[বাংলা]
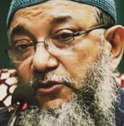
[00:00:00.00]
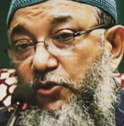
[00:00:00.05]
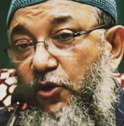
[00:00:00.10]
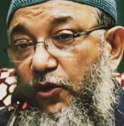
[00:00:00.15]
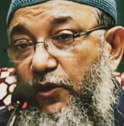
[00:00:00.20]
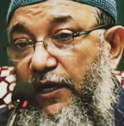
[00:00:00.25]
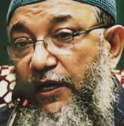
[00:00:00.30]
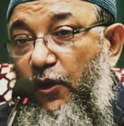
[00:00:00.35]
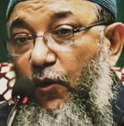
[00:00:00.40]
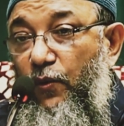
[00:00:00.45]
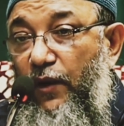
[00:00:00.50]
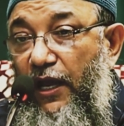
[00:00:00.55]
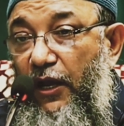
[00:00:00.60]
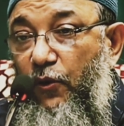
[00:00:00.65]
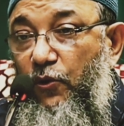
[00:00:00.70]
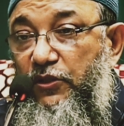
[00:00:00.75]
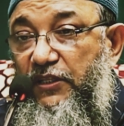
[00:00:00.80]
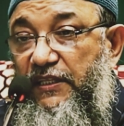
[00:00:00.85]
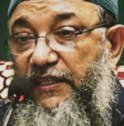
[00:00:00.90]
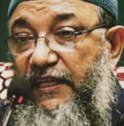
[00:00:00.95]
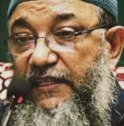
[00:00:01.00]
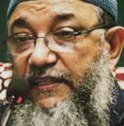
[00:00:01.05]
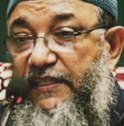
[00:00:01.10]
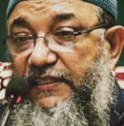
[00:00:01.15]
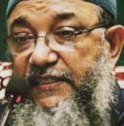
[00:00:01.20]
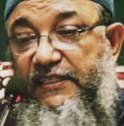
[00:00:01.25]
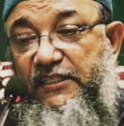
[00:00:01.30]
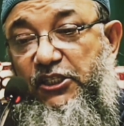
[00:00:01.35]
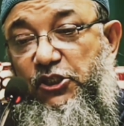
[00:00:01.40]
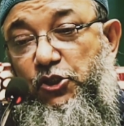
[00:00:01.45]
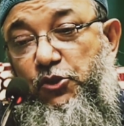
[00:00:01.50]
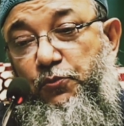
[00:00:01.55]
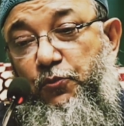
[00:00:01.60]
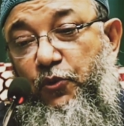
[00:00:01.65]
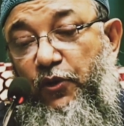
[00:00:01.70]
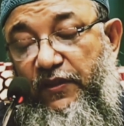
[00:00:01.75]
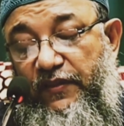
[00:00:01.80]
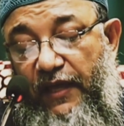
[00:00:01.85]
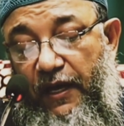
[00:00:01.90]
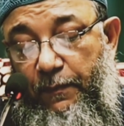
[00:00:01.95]
যখন একটা অন্যায় ঘটতে দেখতেছে সে চুপ
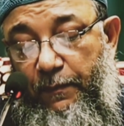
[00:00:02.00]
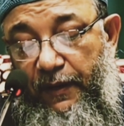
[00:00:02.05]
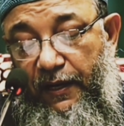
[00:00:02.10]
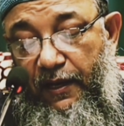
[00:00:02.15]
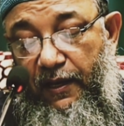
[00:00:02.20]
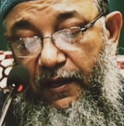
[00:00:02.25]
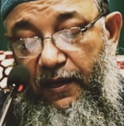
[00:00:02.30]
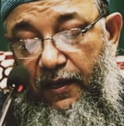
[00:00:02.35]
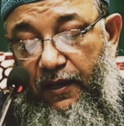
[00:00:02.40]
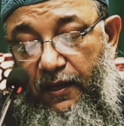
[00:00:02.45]
করে থাকবে না